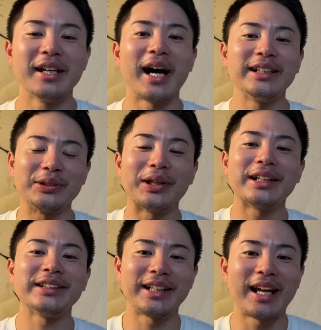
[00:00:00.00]
はい、そんな
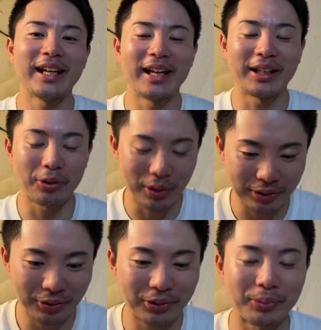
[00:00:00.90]
感じでね、えー、今日は終
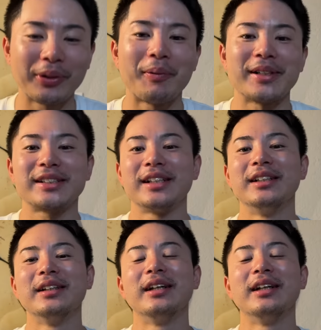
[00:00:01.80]
わっていこうと思います。